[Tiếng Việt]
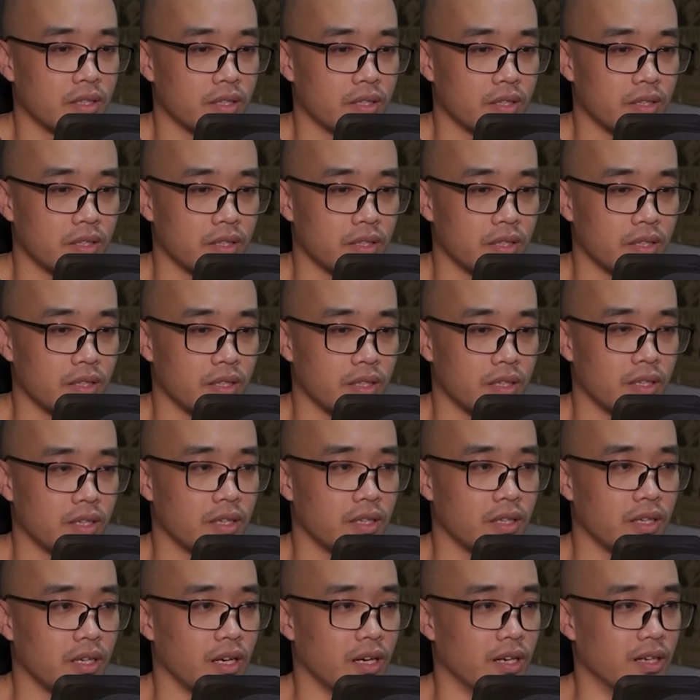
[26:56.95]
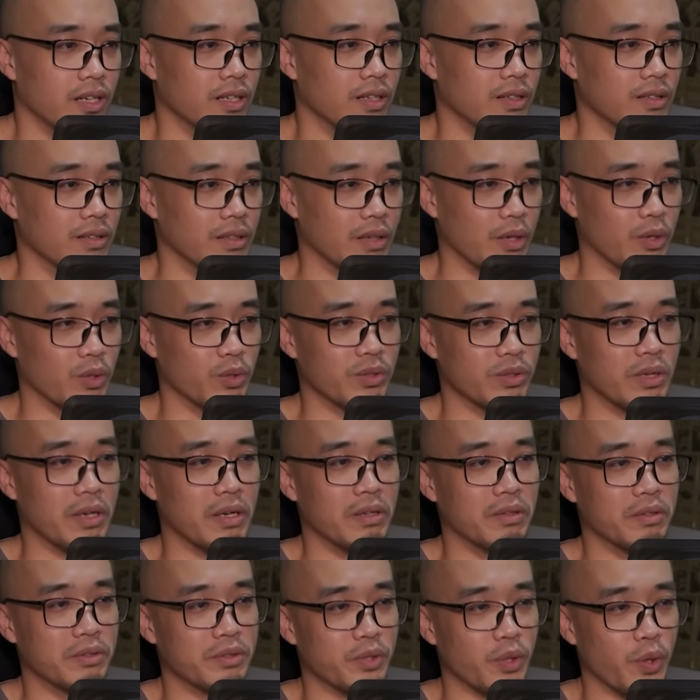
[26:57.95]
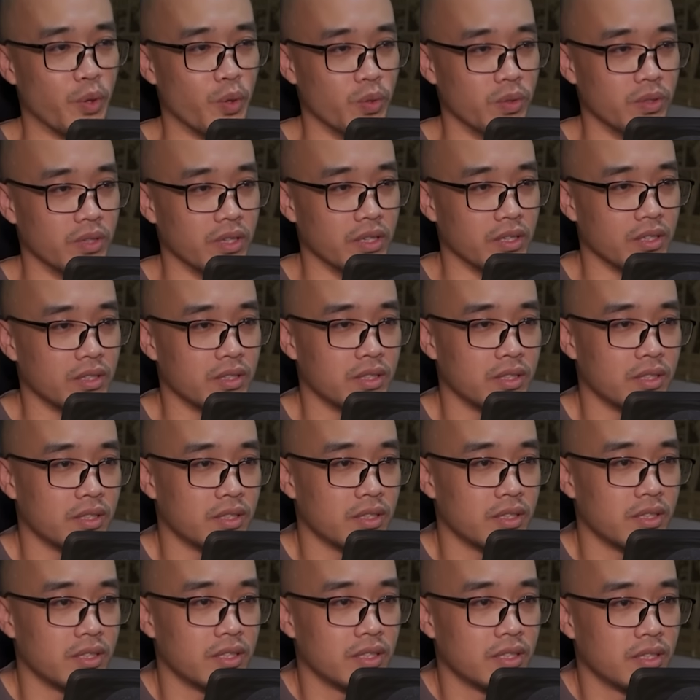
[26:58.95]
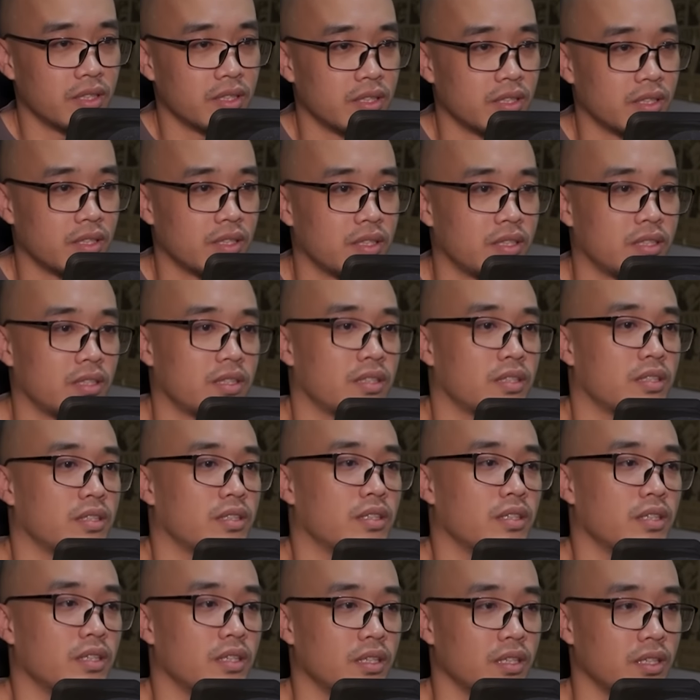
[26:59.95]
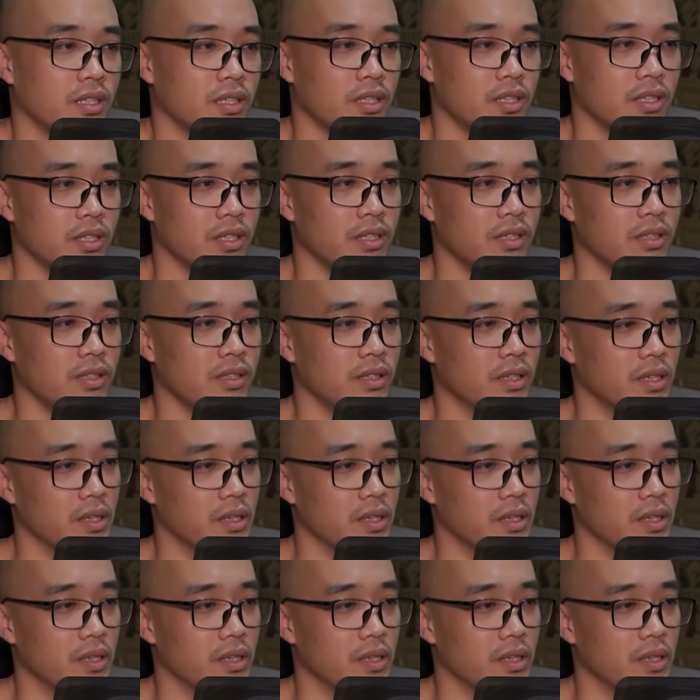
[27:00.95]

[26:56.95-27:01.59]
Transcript: Nghe được tiếng bước chân, những người này đều dời ánh mắt nhìn qua, thần sắc khác nhau.